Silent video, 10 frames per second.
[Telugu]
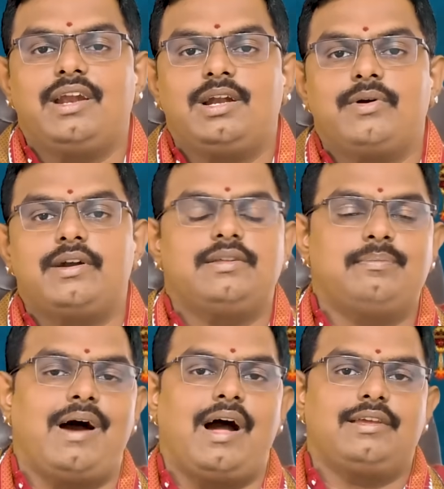అనేటువంటిది
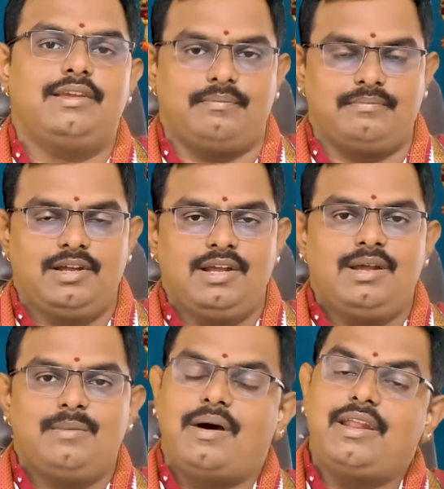భాగ్యం
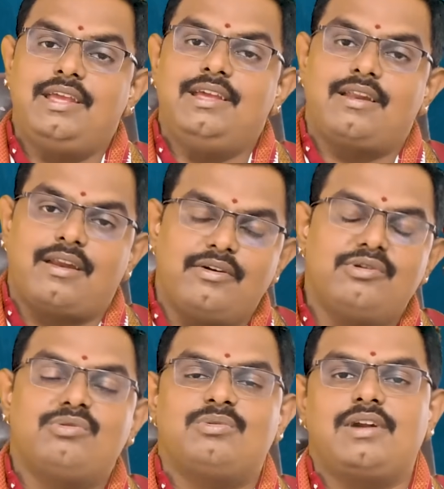మరి ఈ
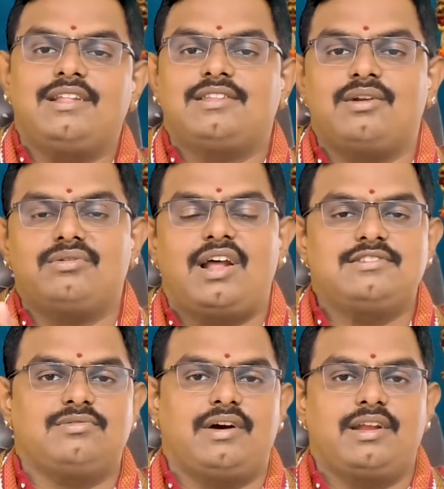రెండూ కూడా
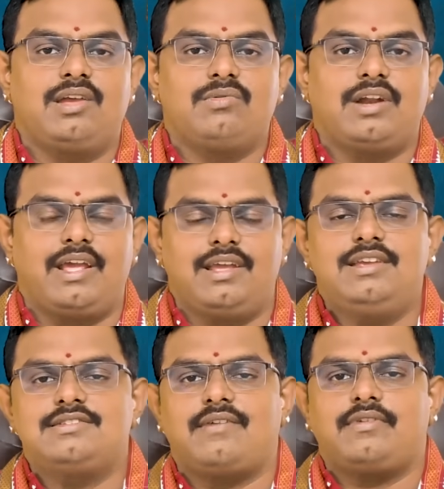ధనురాశి వారికి ఉన్నాయి ఈ
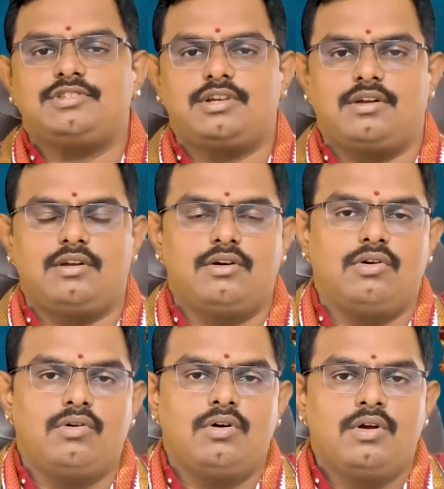సంవత్సరంలో
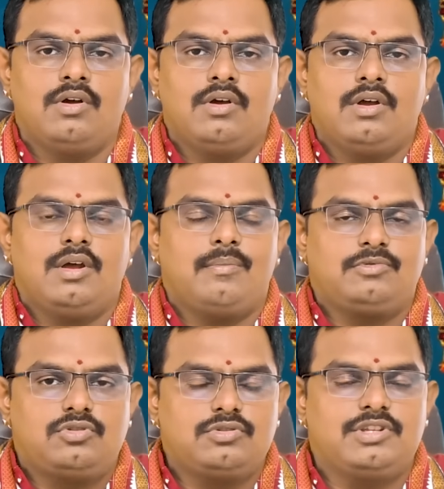
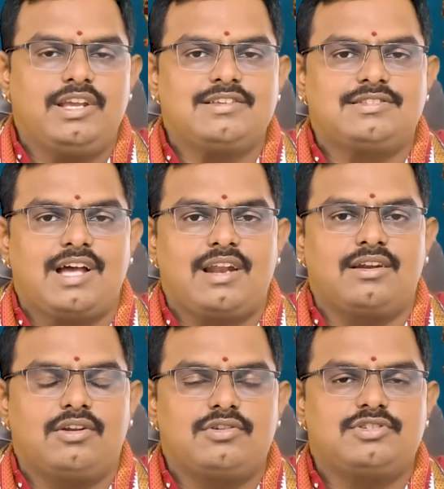తృతీయ
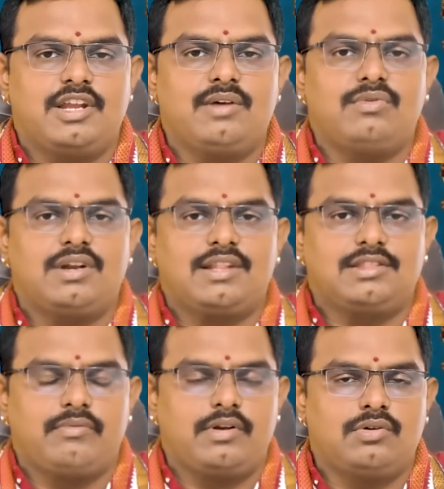స్థానంలో శని
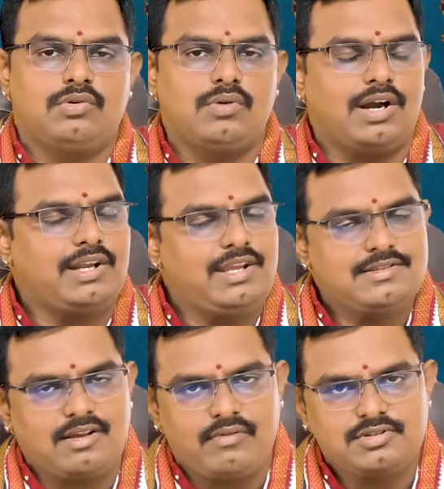ఉన్నంత వరకు అంటే ఈ
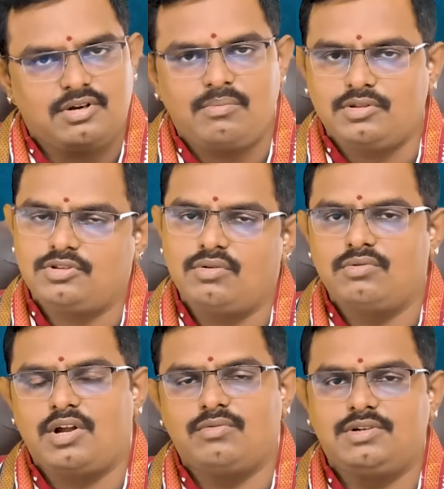సంవత్సరం మొత్తం
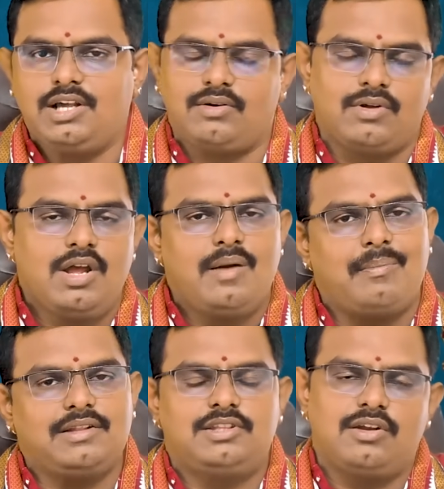కూడా ఉంటారు
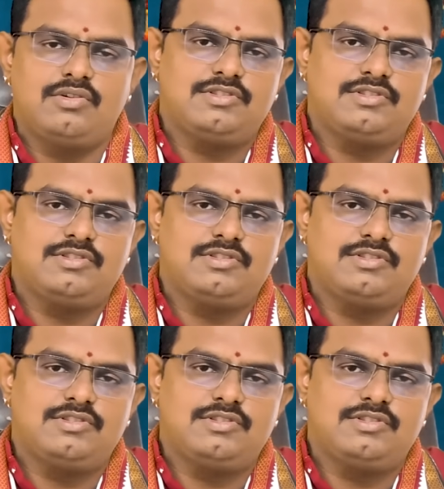మధ్యలో